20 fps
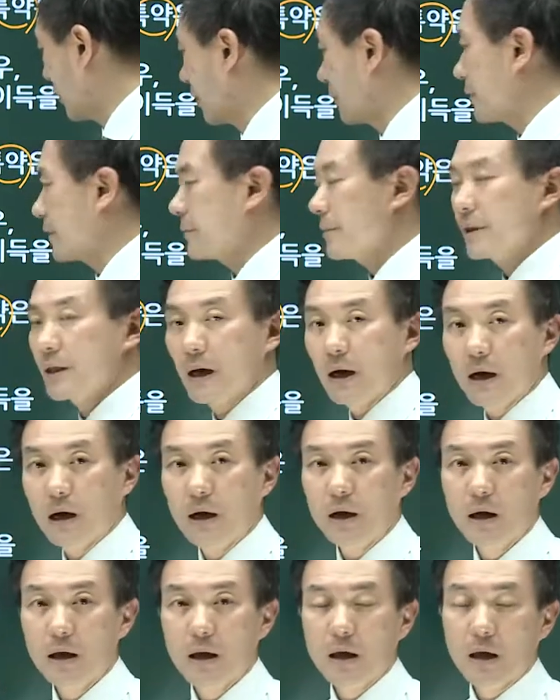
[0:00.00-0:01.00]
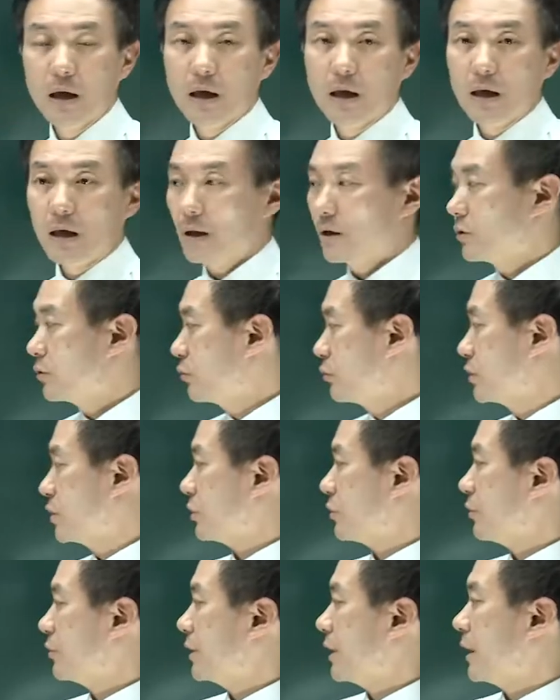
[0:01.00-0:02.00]
없습니다.
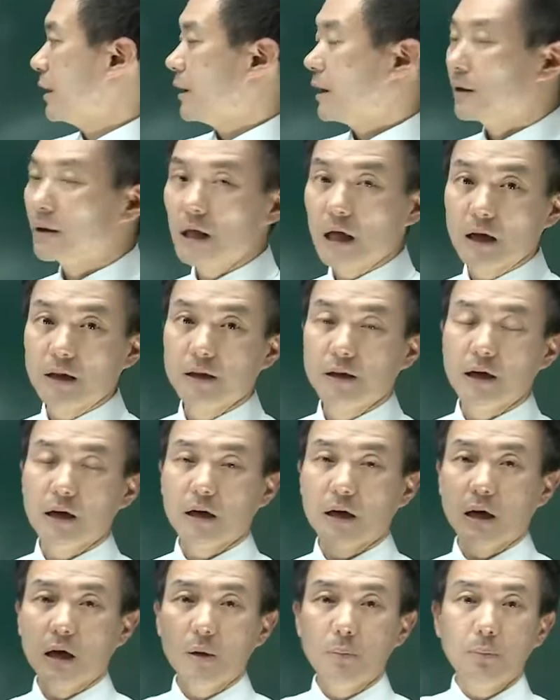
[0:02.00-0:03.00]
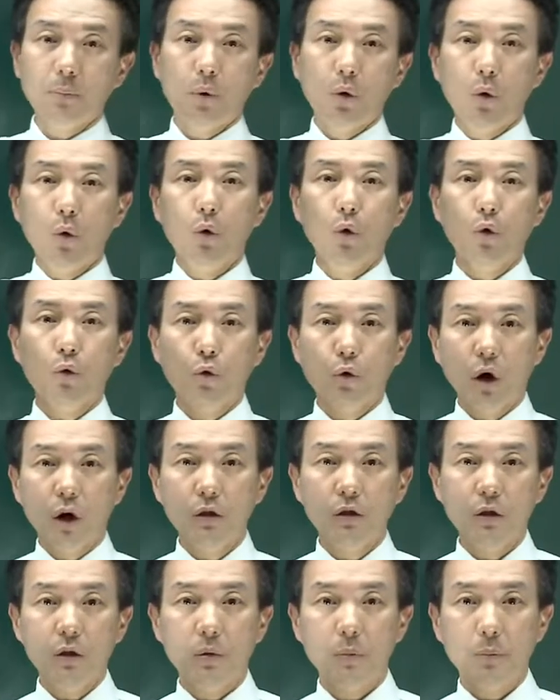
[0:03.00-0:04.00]
유치권 X 아까
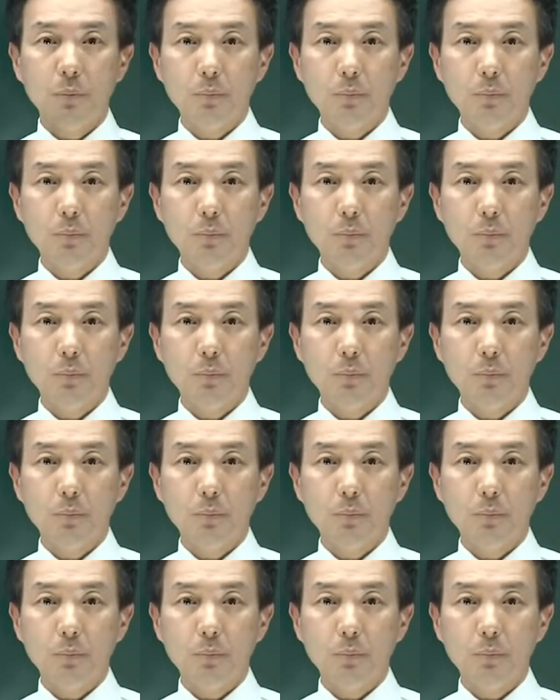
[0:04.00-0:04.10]
보권